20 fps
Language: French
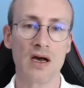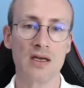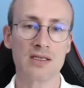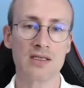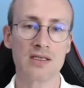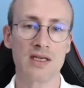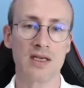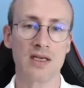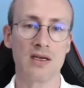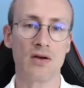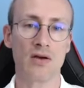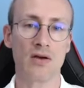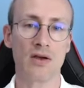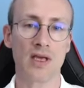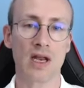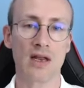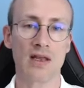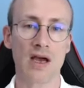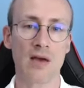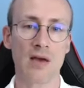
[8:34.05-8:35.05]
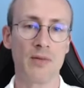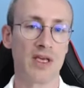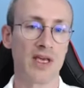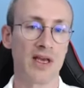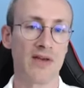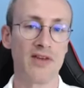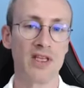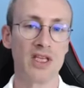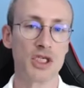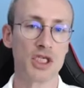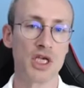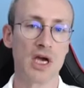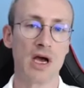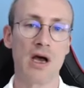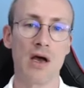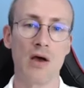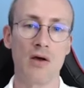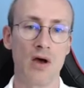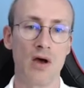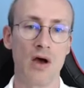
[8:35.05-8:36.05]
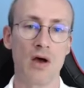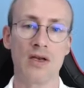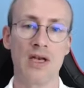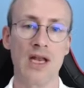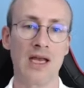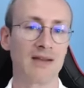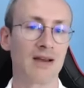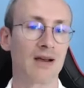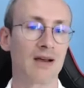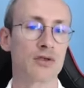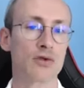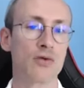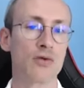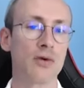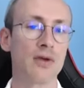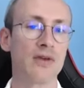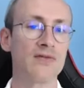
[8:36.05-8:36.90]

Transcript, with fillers: C'était mhm. euh, quelqu'un, mais qui avait déjà euh, de l'attraction.